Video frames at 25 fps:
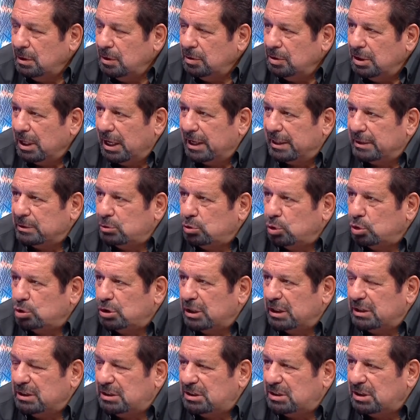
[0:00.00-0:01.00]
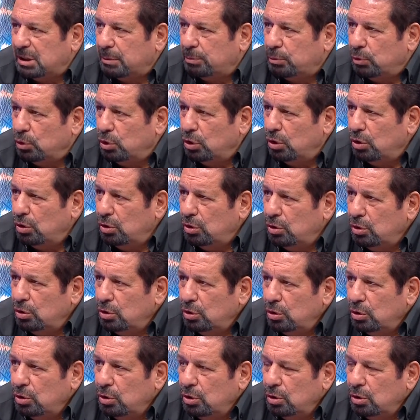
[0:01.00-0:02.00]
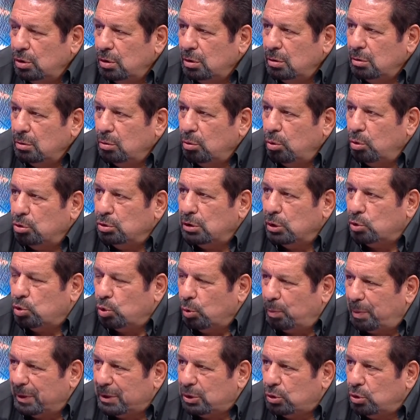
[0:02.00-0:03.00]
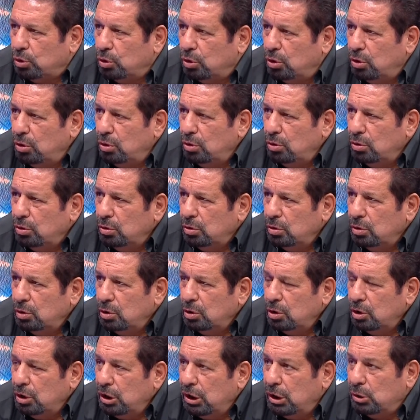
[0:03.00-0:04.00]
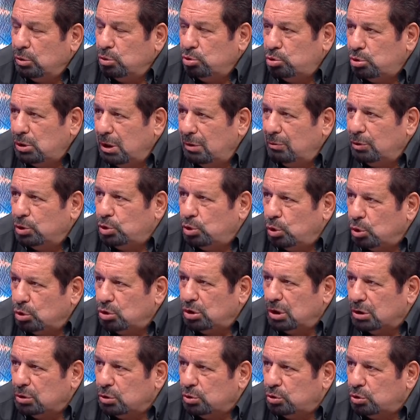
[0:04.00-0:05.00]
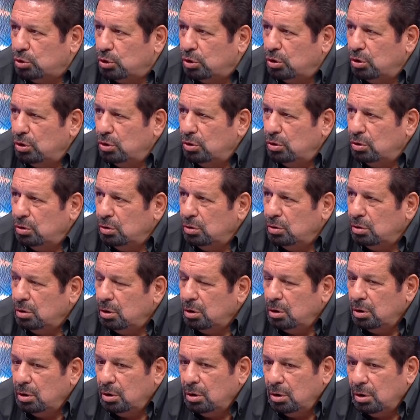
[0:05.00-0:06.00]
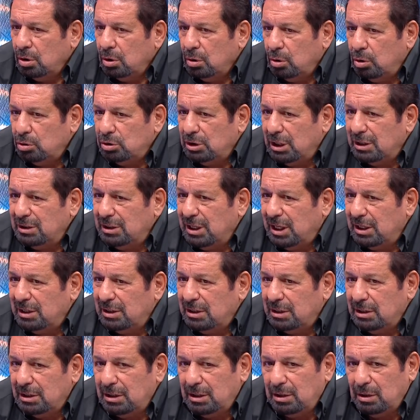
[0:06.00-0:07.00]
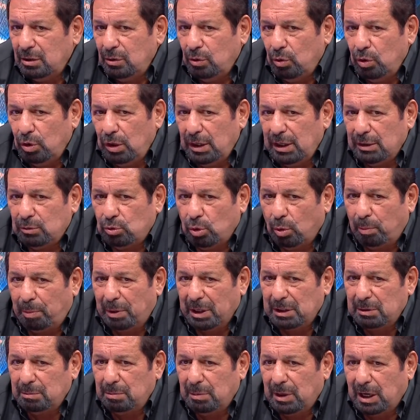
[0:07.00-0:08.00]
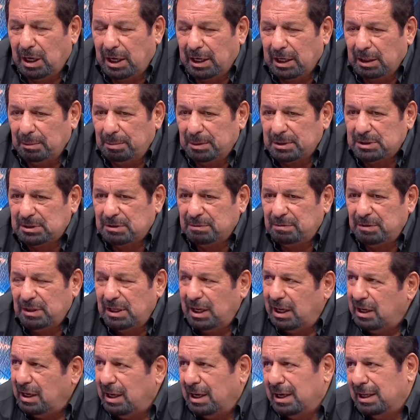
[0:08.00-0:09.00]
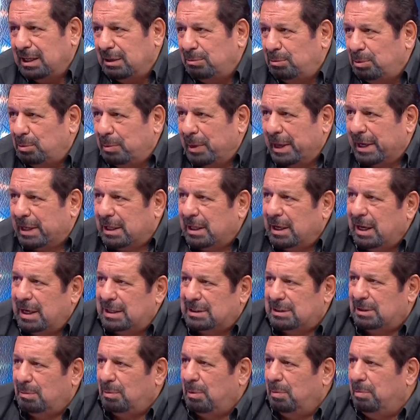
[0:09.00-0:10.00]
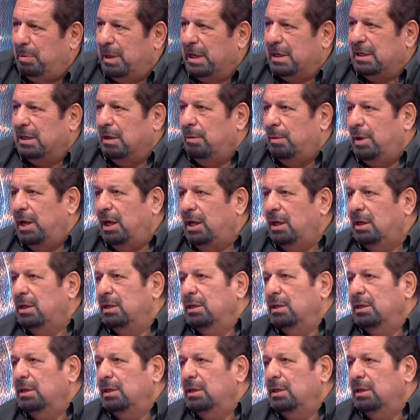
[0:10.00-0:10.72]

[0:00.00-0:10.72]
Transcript: Yani Sosa iş yapıyor. O da top atıyor. Evet. E Gustavo çok çalışıyor. Ozan'dan öyle top atma arapası filan arada bir bekle. Her zaman bekleme.